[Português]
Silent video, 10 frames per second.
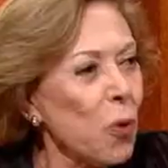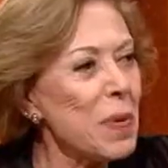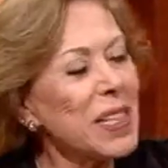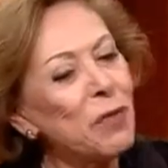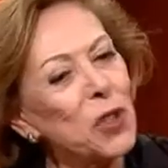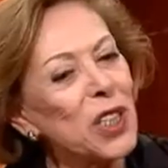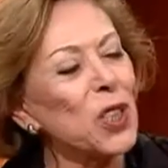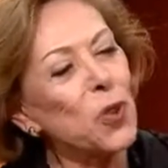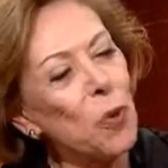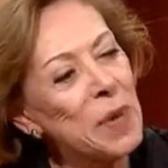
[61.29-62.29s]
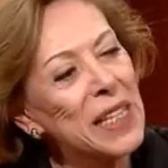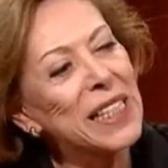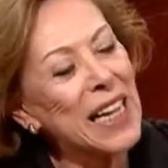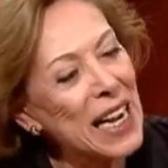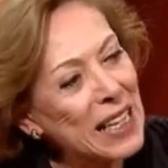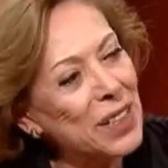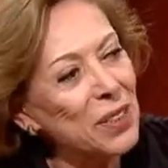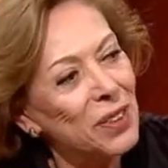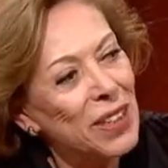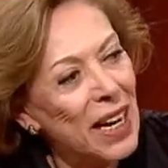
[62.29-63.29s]
Como é que vocês
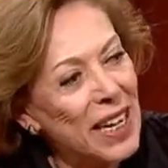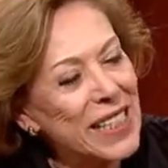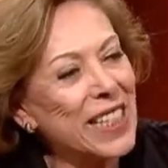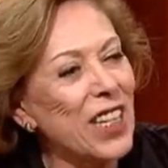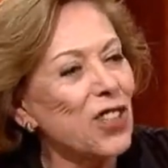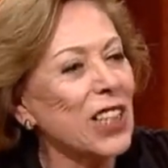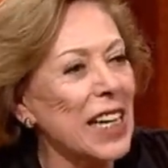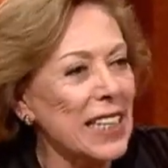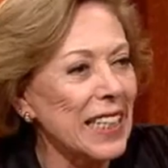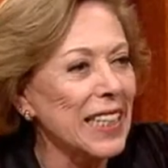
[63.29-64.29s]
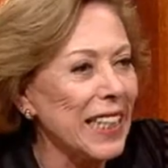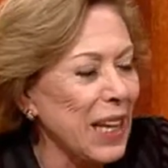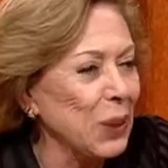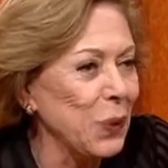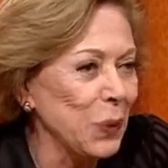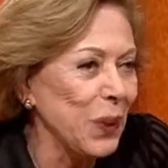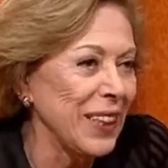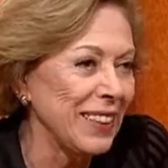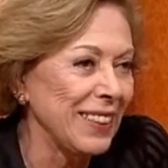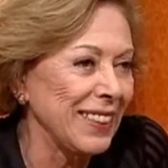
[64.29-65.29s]
começaram a se dedicar à literatura?